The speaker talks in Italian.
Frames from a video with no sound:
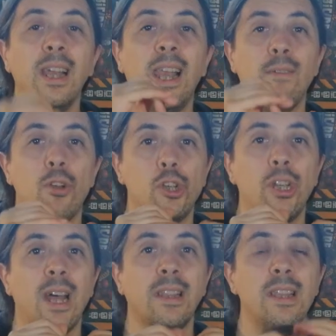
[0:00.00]
la
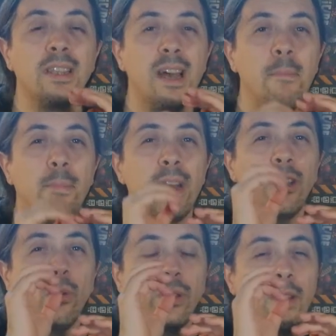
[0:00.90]
velocità di stampa
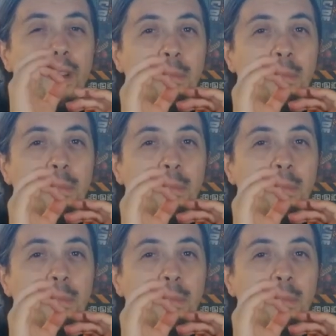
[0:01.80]
ridotta